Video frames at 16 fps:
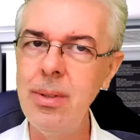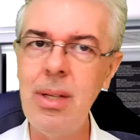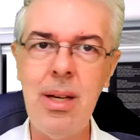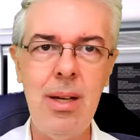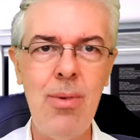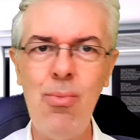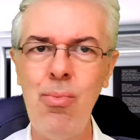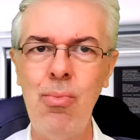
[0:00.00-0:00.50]

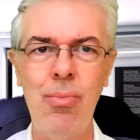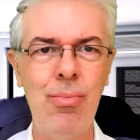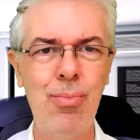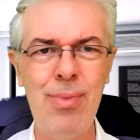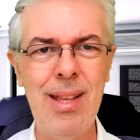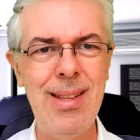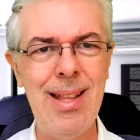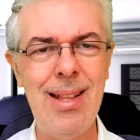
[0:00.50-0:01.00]
Não, não
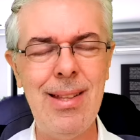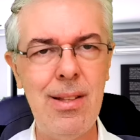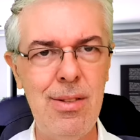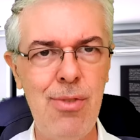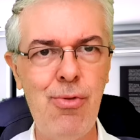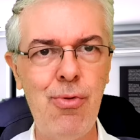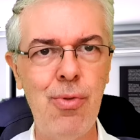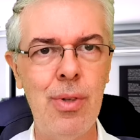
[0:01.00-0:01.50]
tem nada
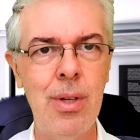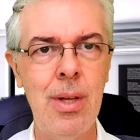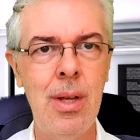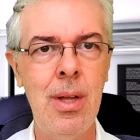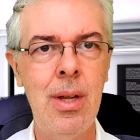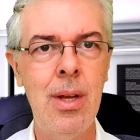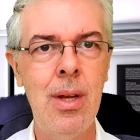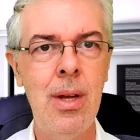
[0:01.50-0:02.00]
disso.
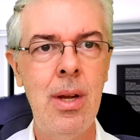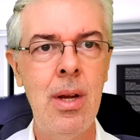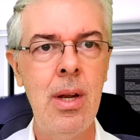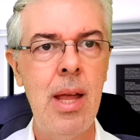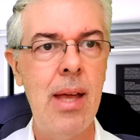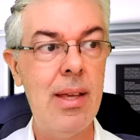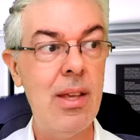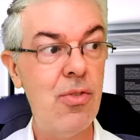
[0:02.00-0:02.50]

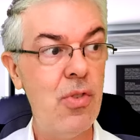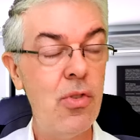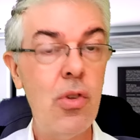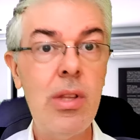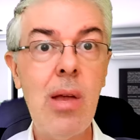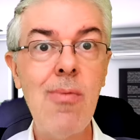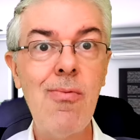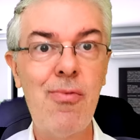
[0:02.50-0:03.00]
É que às vezes eu
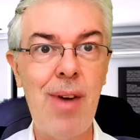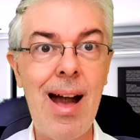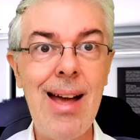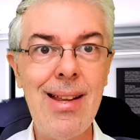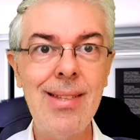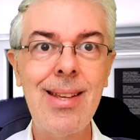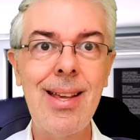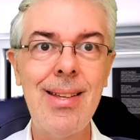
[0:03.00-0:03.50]
tenho
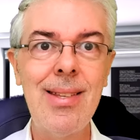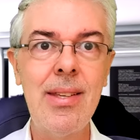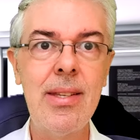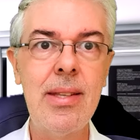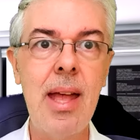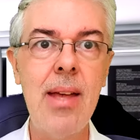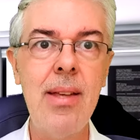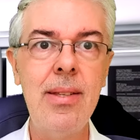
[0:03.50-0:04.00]
várias
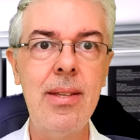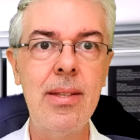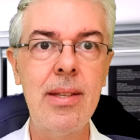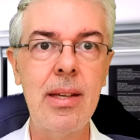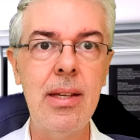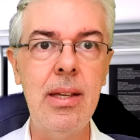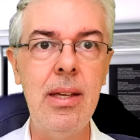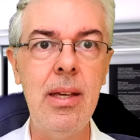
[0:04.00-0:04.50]
resistências
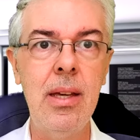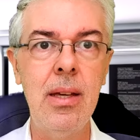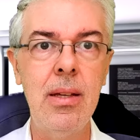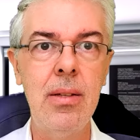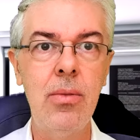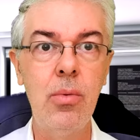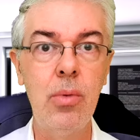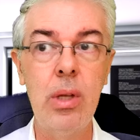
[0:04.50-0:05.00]
aqui
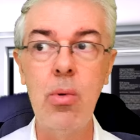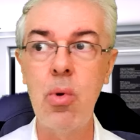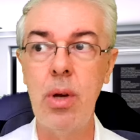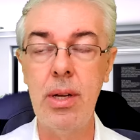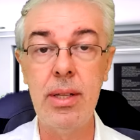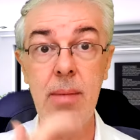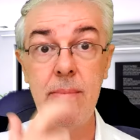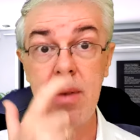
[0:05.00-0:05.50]
no
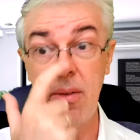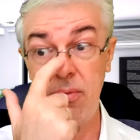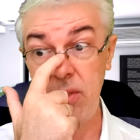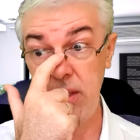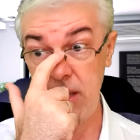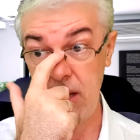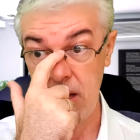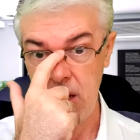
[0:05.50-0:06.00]
decorrer da minha
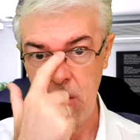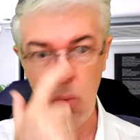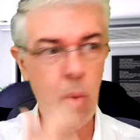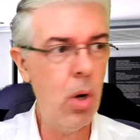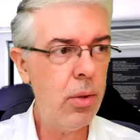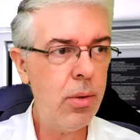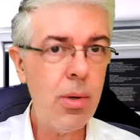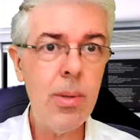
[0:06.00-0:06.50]
vida. O
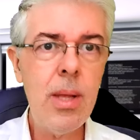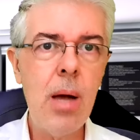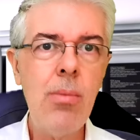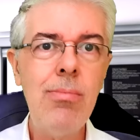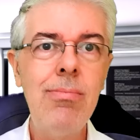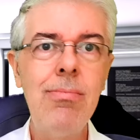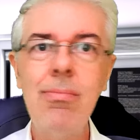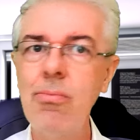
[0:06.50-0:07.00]
outro
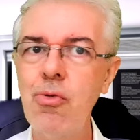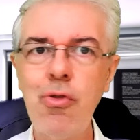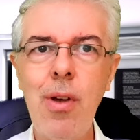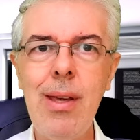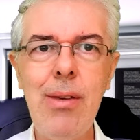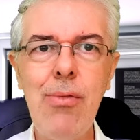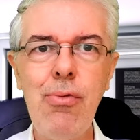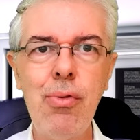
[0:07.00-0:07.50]
não, só
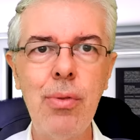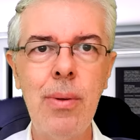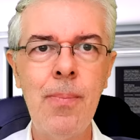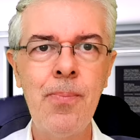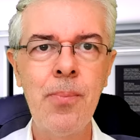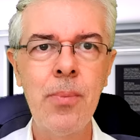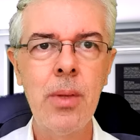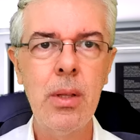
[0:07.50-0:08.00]
isso.
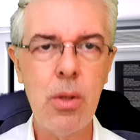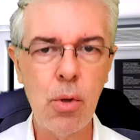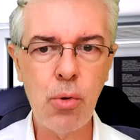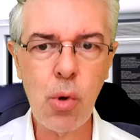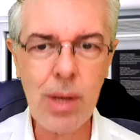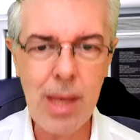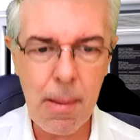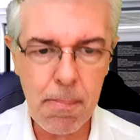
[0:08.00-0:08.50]
Então eu
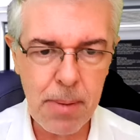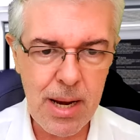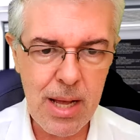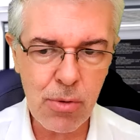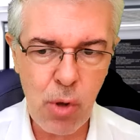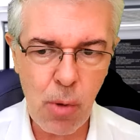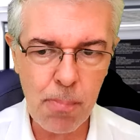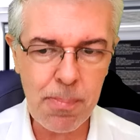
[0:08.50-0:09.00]
tô
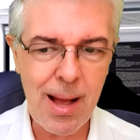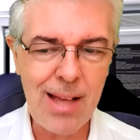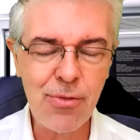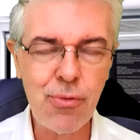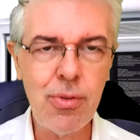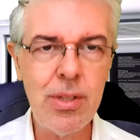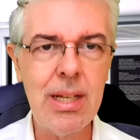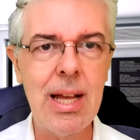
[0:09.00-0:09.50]
quebrando, eu
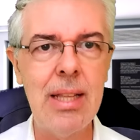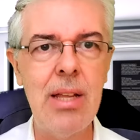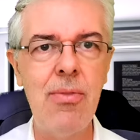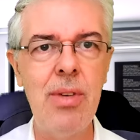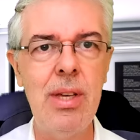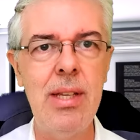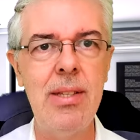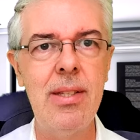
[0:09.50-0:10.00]
passo de cada
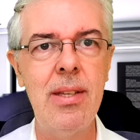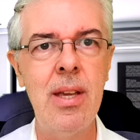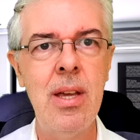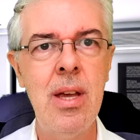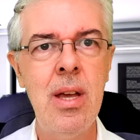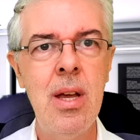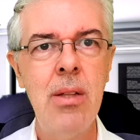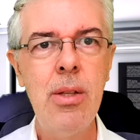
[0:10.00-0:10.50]
vez.
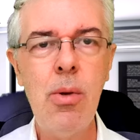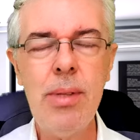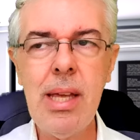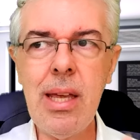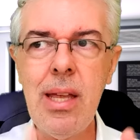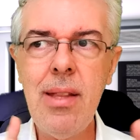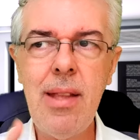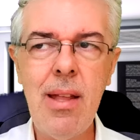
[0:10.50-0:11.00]
Então eu tenho
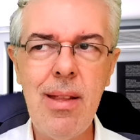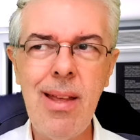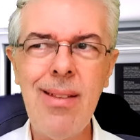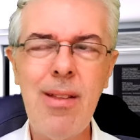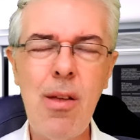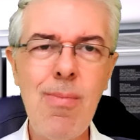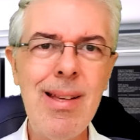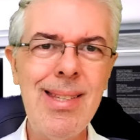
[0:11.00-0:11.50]
que entender que
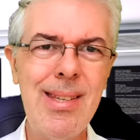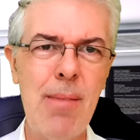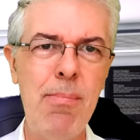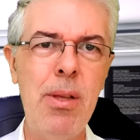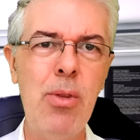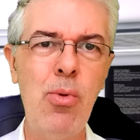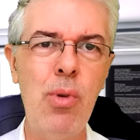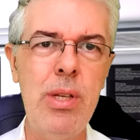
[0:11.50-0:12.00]
tem uma
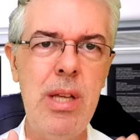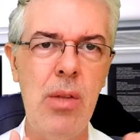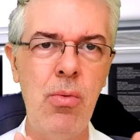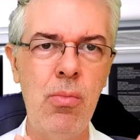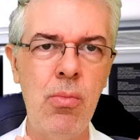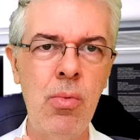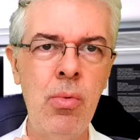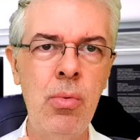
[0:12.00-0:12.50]
sabedoria no
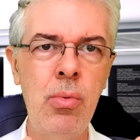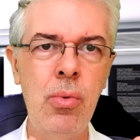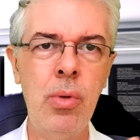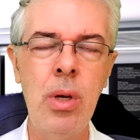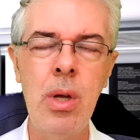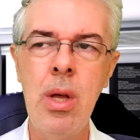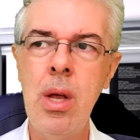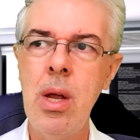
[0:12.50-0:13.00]

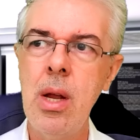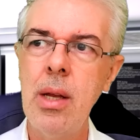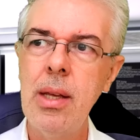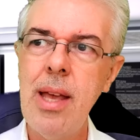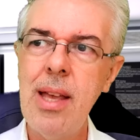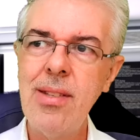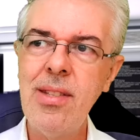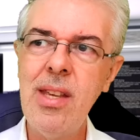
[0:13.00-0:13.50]
mundo
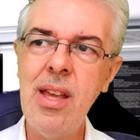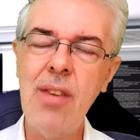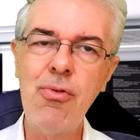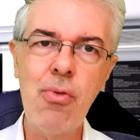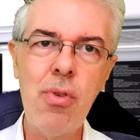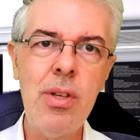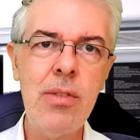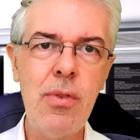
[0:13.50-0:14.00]
que assim, as
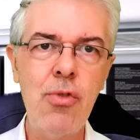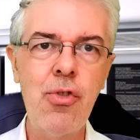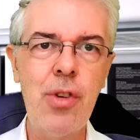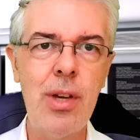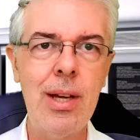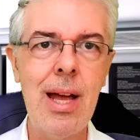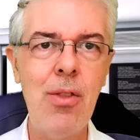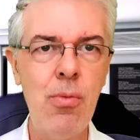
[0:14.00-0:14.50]
coisas vão
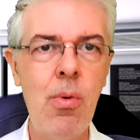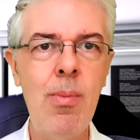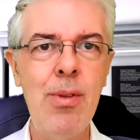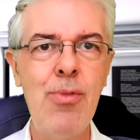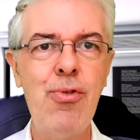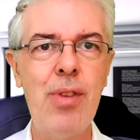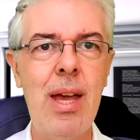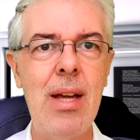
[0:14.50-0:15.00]
chegar no
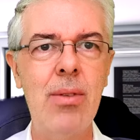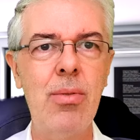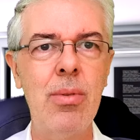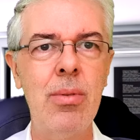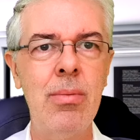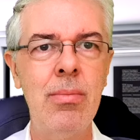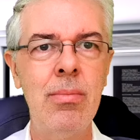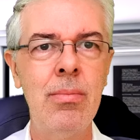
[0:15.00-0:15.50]
momento certo.